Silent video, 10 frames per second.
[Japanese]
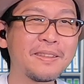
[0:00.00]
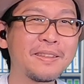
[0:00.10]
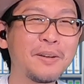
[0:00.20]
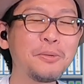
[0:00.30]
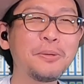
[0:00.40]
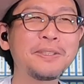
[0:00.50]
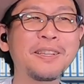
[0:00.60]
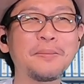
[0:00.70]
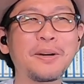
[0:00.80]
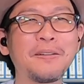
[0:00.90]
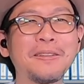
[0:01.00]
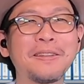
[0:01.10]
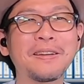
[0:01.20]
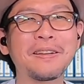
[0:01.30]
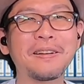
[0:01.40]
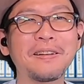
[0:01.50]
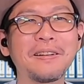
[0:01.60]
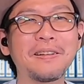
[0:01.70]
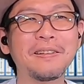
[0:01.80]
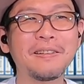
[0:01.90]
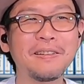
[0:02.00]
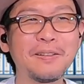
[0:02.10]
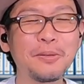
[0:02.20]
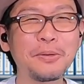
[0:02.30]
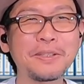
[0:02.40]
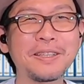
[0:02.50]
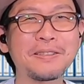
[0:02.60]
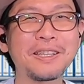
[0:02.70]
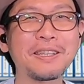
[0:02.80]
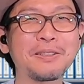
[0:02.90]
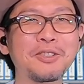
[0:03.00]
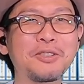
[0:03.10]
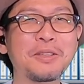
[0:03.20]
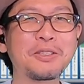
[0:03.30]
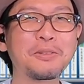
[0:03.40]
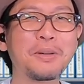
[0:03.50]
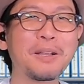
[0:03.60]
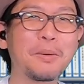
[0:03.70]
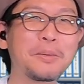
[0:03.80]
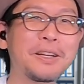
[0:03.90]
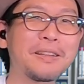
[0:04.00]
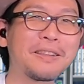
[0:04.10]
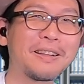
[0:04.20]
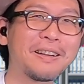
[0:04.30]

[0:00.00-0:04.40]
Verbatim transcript: いや、おとりさんも可愛いんだよなおとりさんのさっきのシチュエーションのあれも見たかった